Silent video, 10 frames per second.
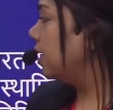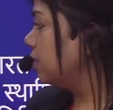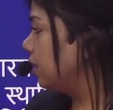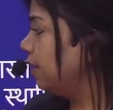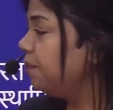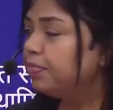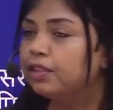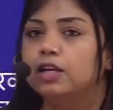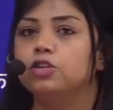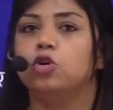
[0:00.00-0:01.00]
सके
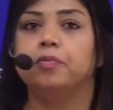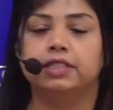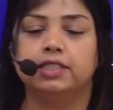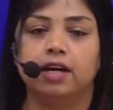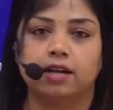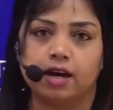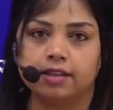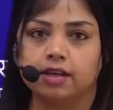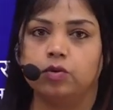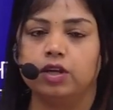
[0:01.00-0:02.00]
कि जो बच्चे
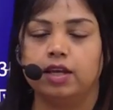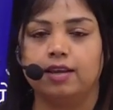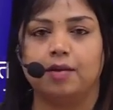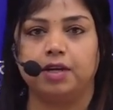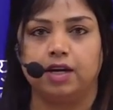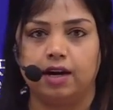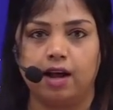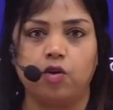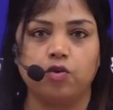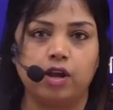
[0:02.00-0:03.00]
अनाथ हैं उनके लिए हमें खड़ा
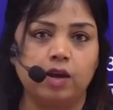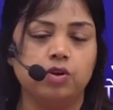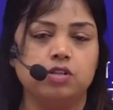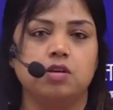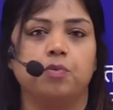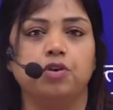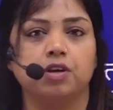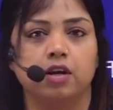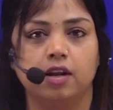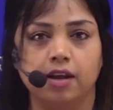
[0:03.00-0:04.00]
होना है उन्हें सपोर्ट
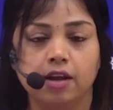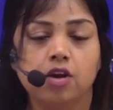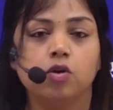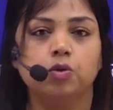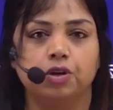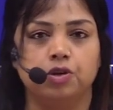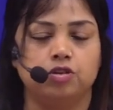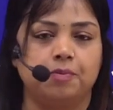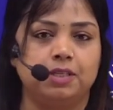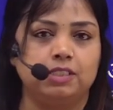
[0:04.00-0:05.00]
करना है उनकी जो
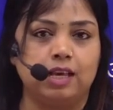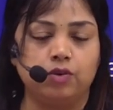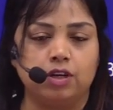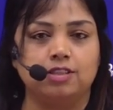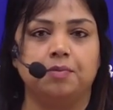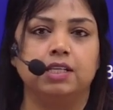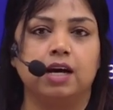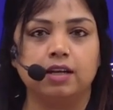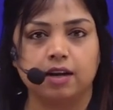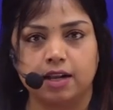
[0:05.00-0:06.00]
समस्या है उनका समाधान
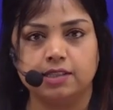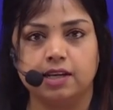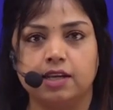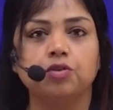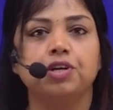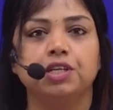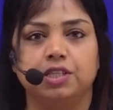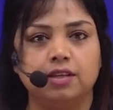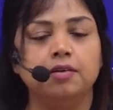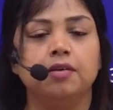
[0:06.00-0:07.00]
ध्यान करना चाहिए तो ये
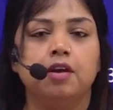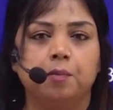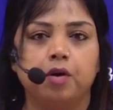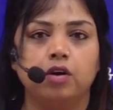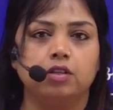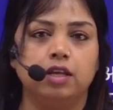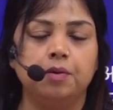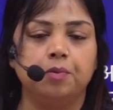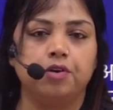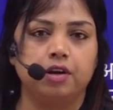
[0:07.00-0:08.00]
चीज़ें बहुत ही
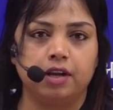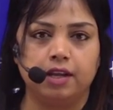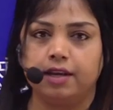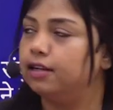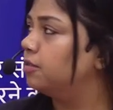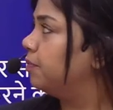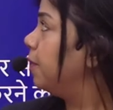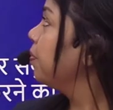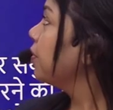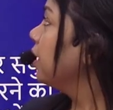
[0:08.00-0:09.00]
इंपॉर्टेंट रही हैं इसमें
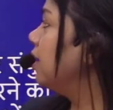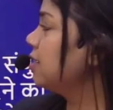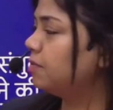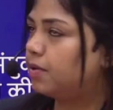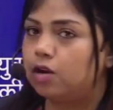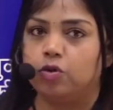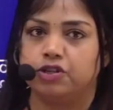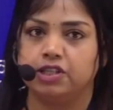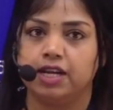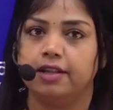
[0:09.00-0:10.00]
नेक्स्ट हमारा
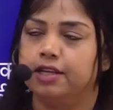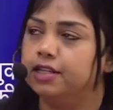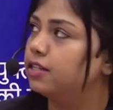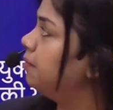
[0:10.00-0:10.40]
क्वेश्चन क्या है तीसरा